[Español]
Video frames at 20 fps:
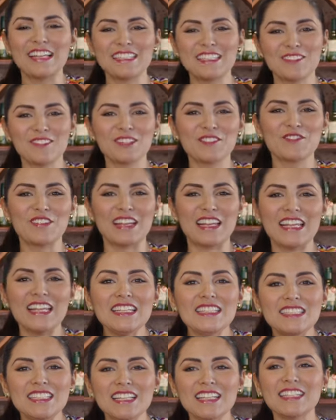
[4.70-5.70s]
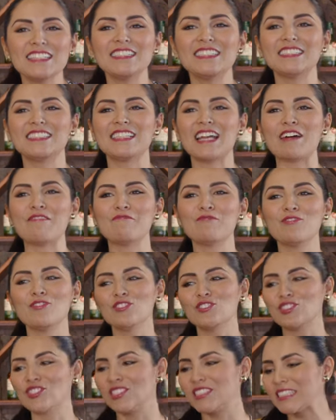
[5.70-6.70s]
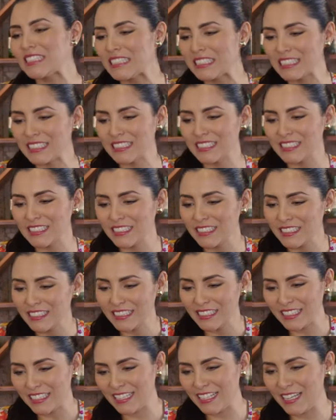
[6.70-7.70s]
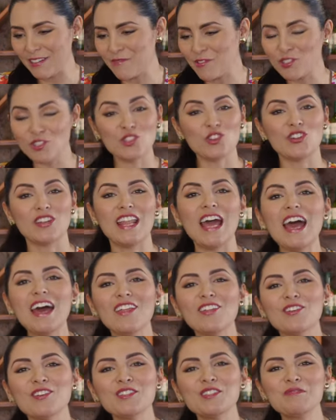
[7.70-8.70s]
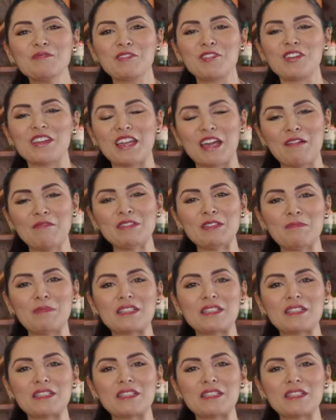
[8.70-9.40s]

estamos felices, estamos emocionados por lo que vamos a